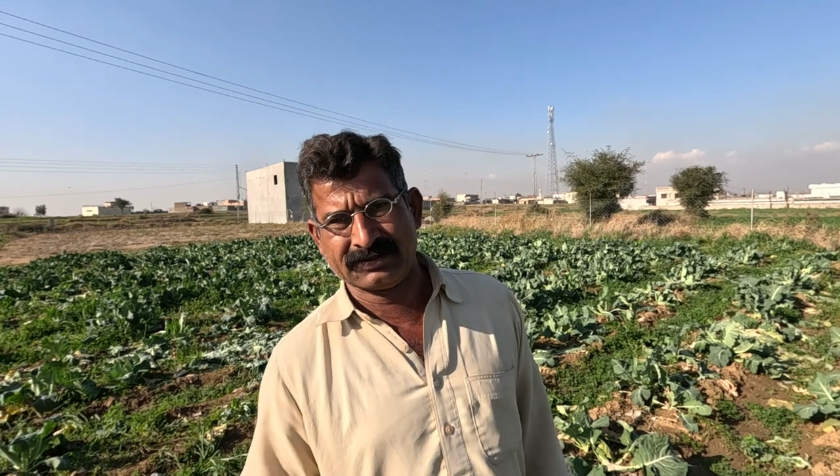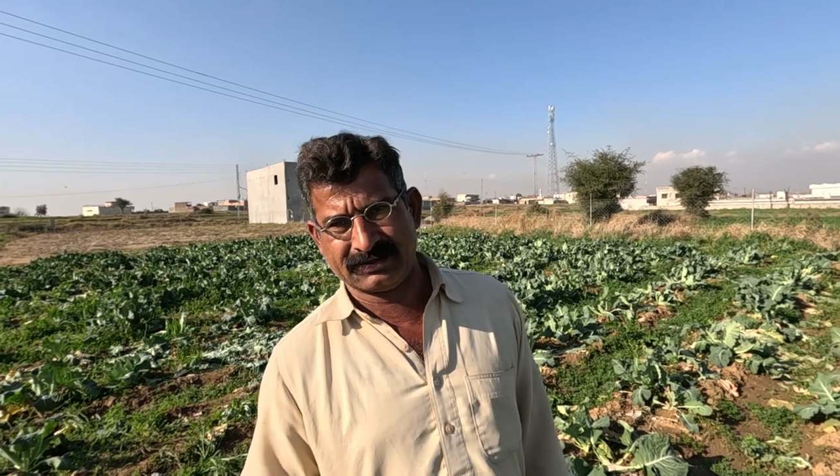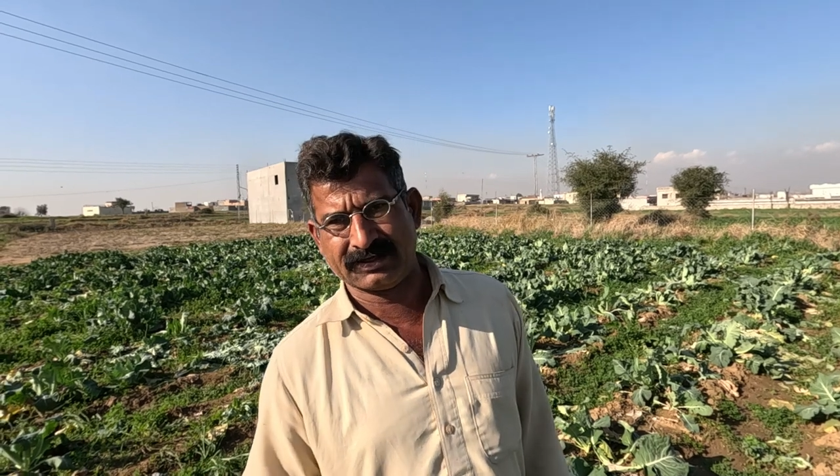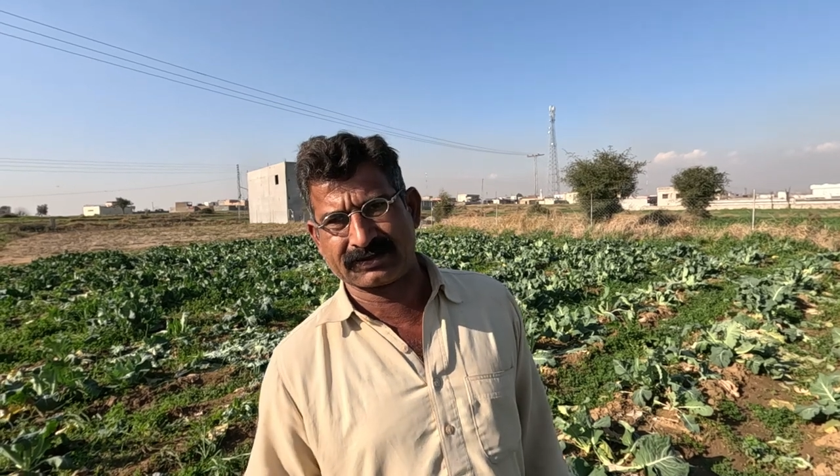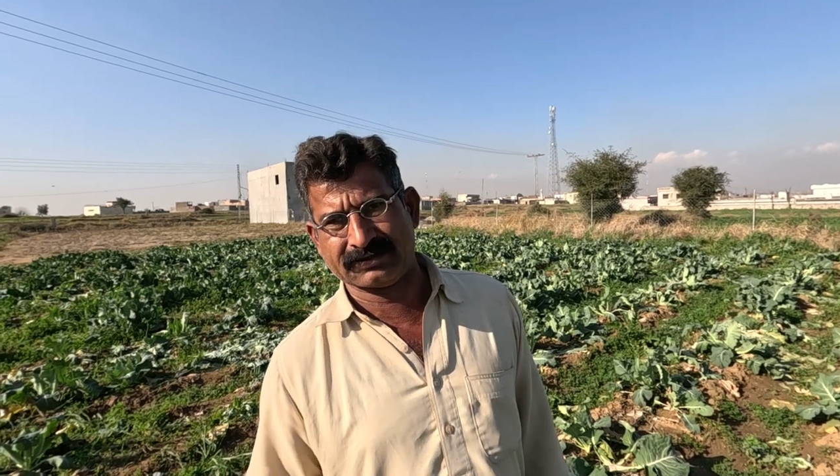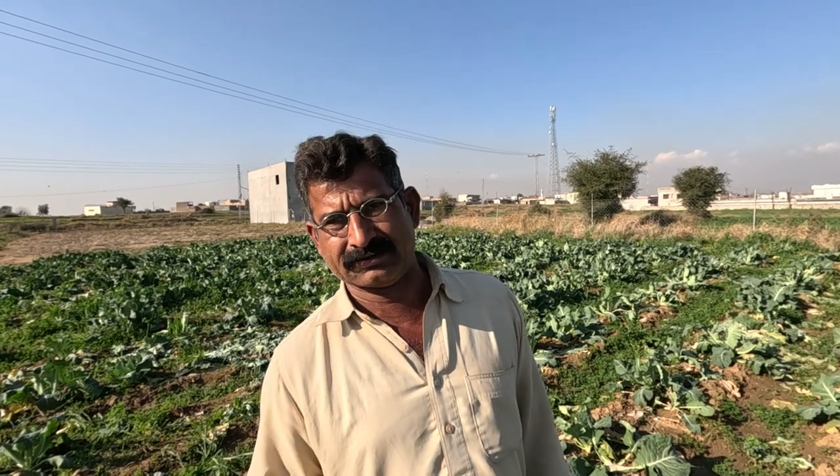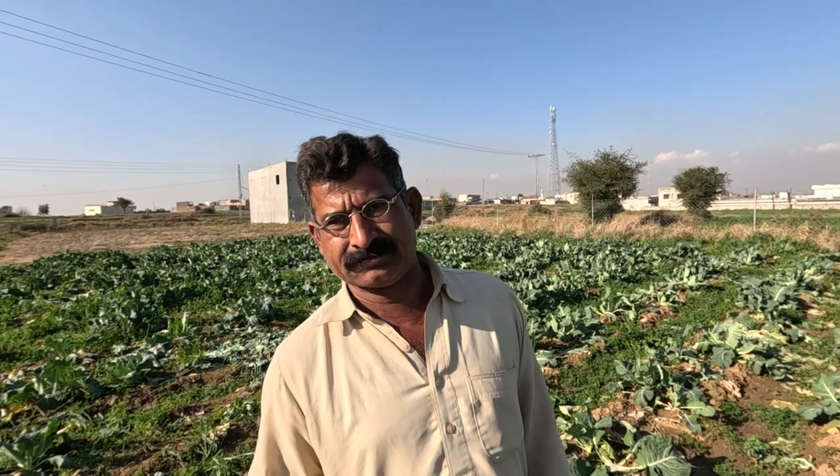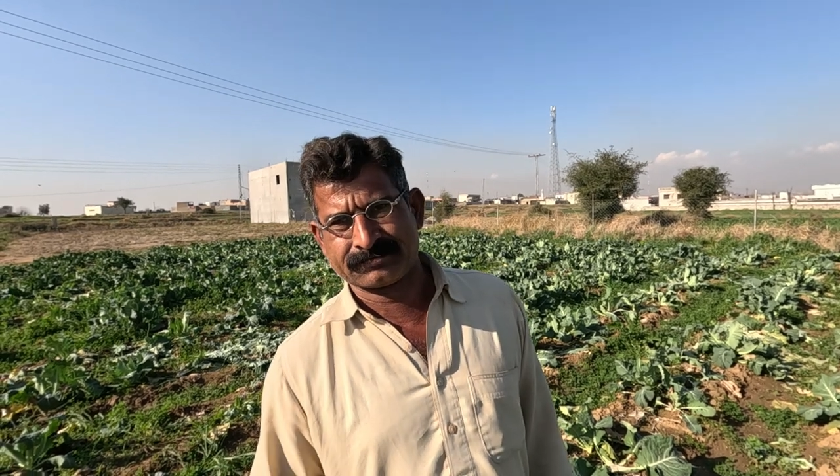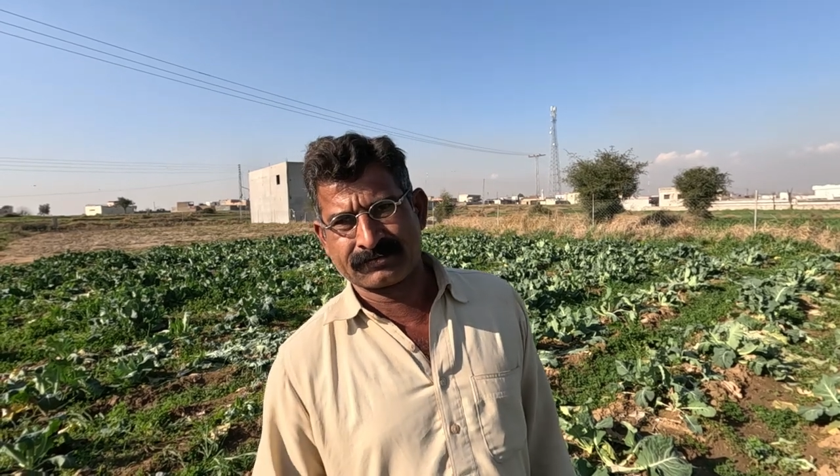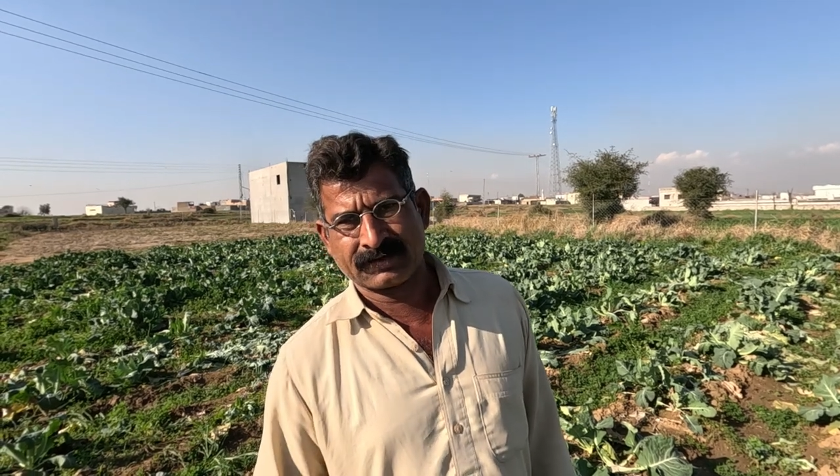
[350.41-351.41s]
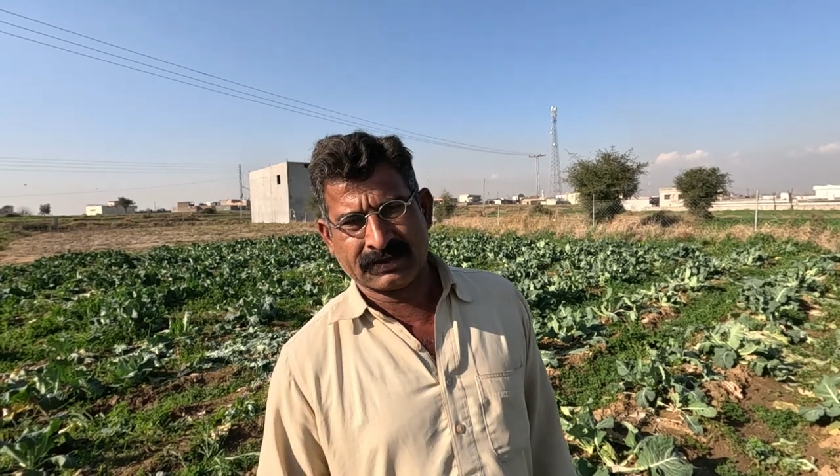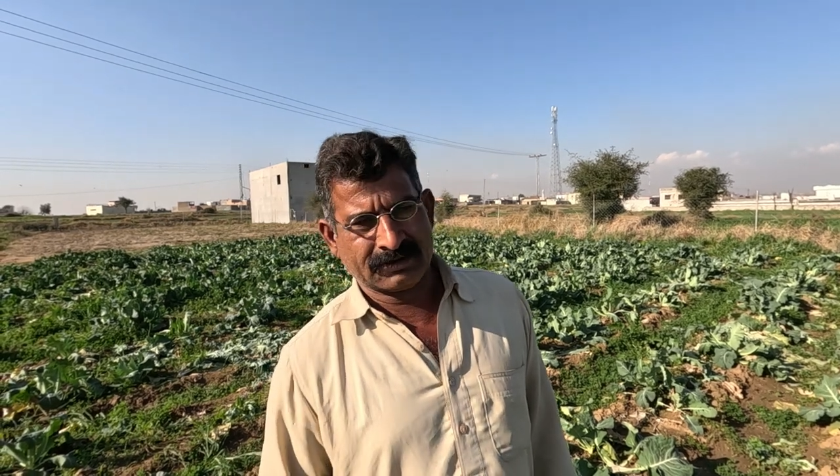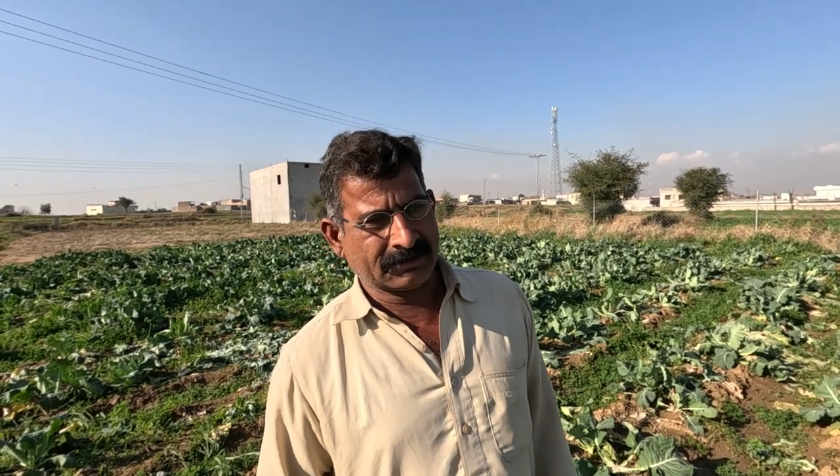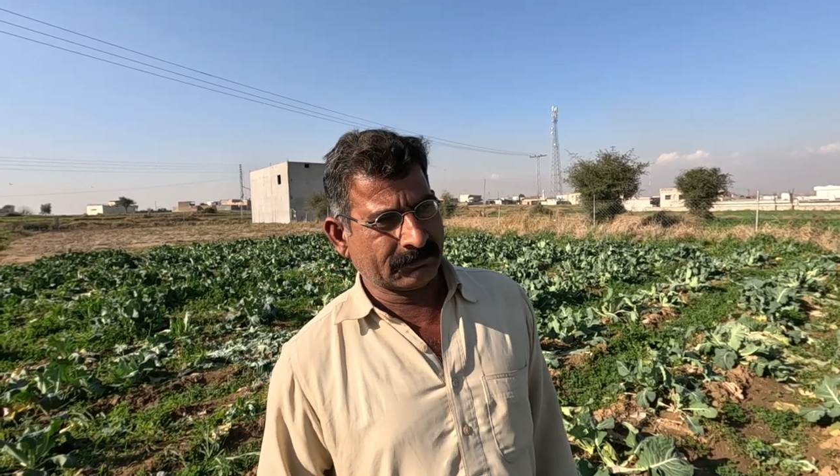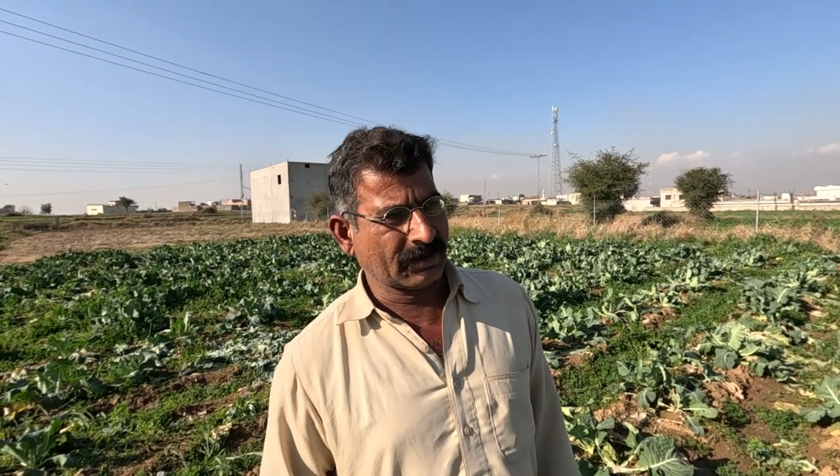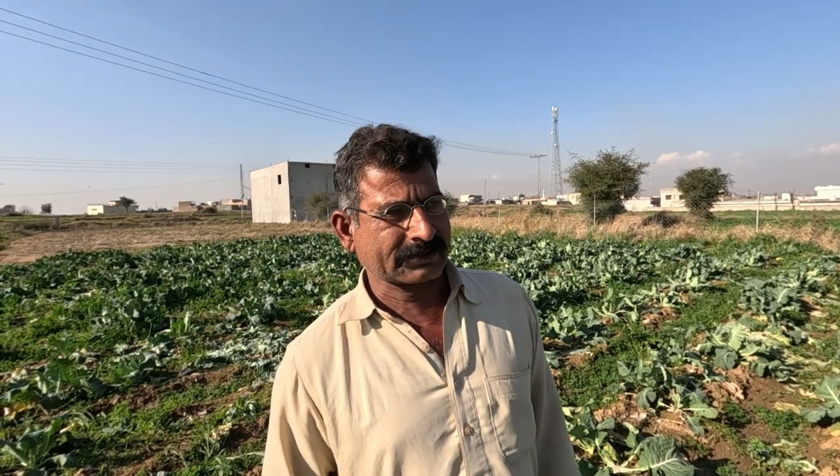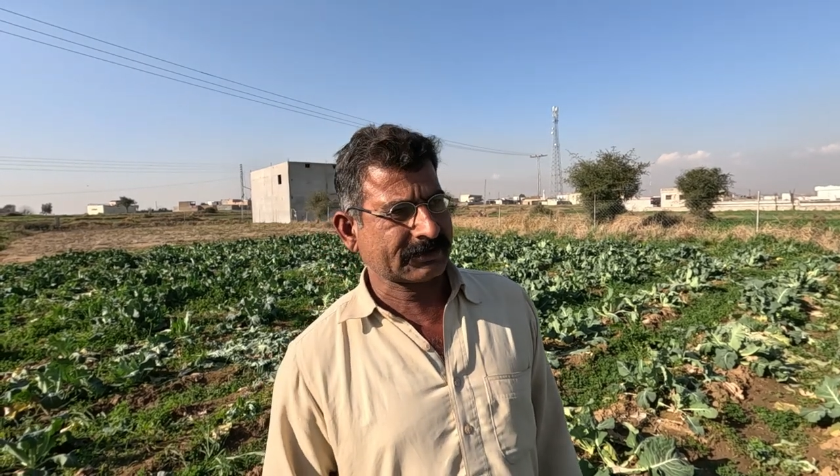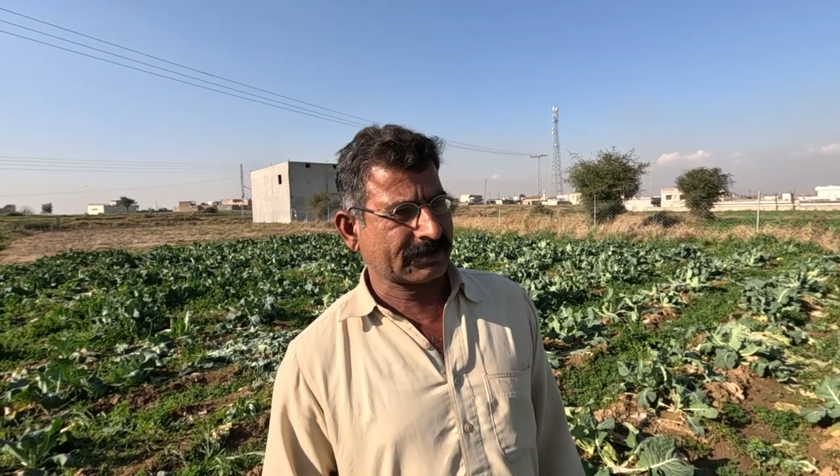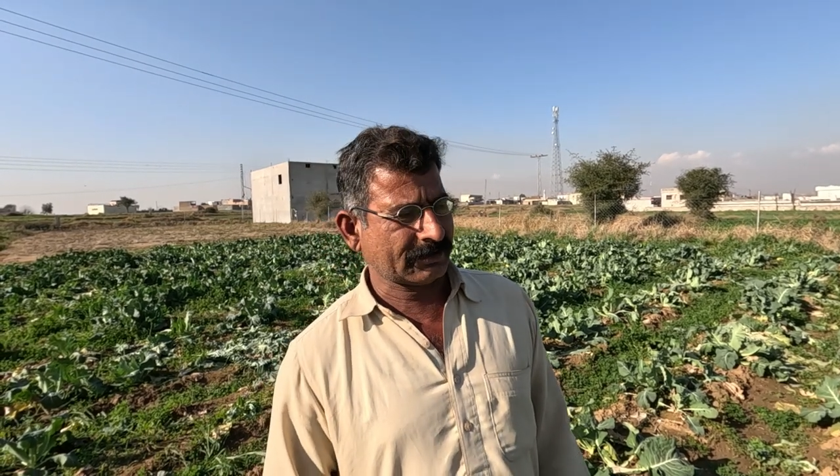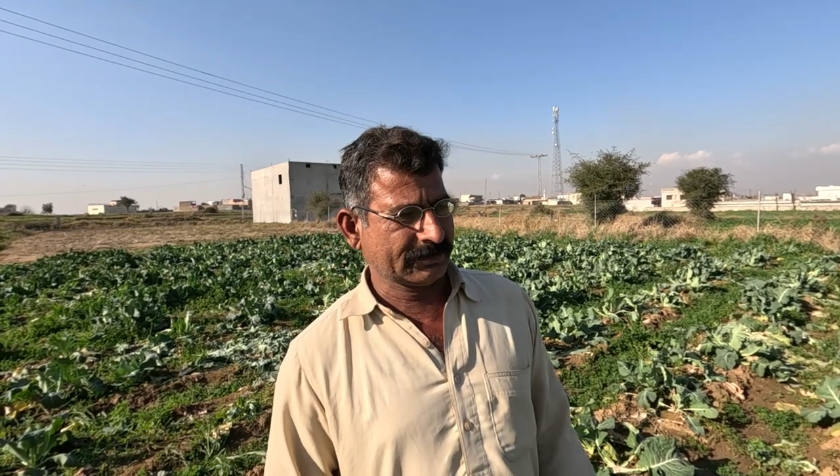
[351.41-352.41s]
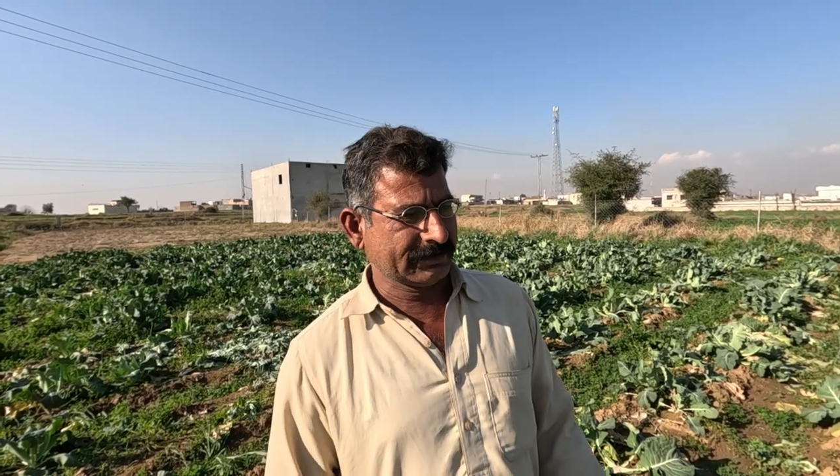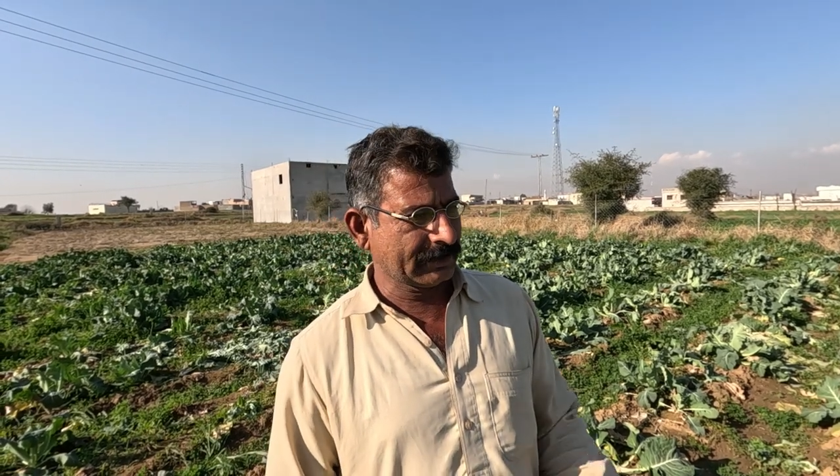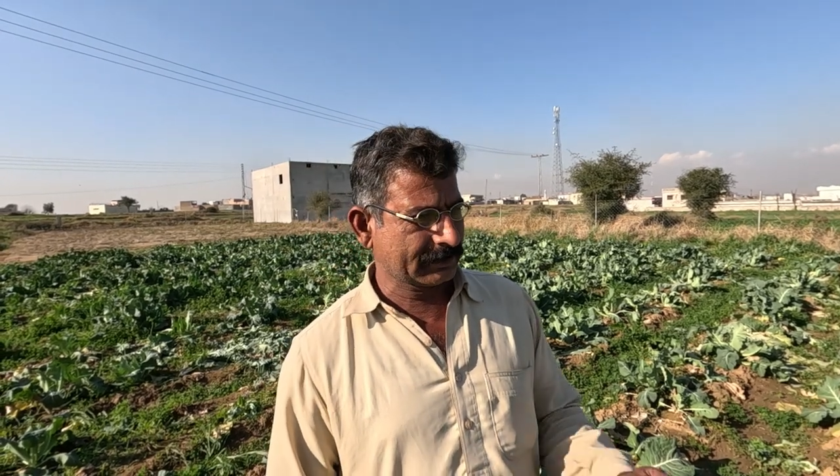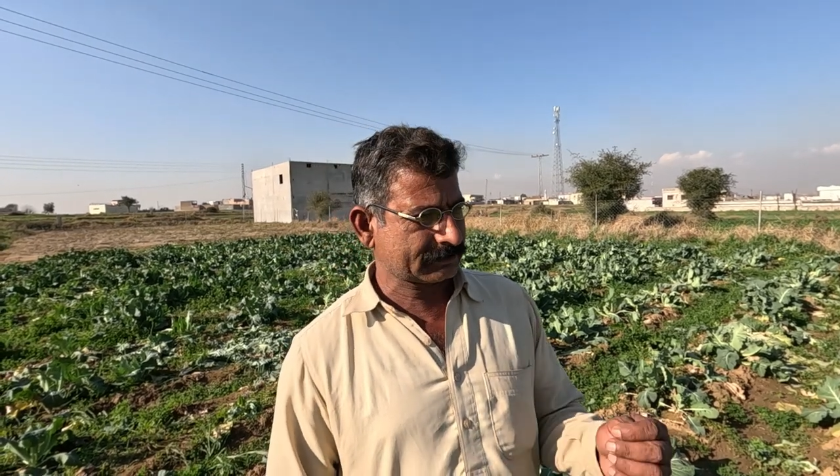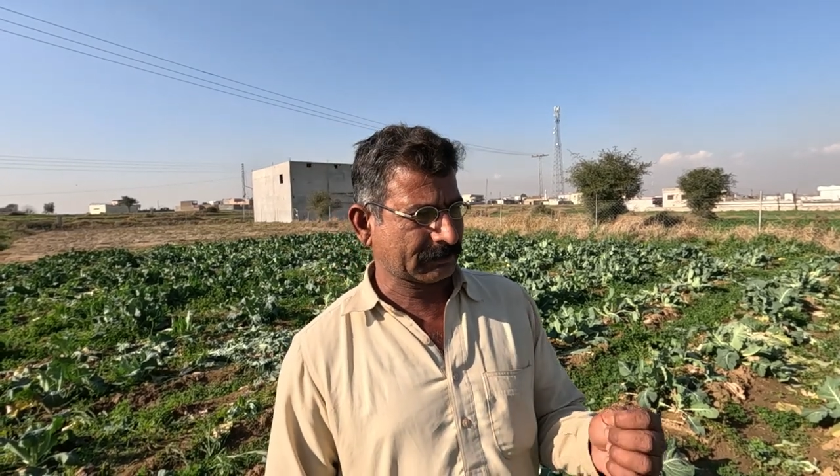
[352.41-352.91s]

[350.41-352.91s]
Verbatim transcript: माशाल्लाह माशाल्लाह बाकी ये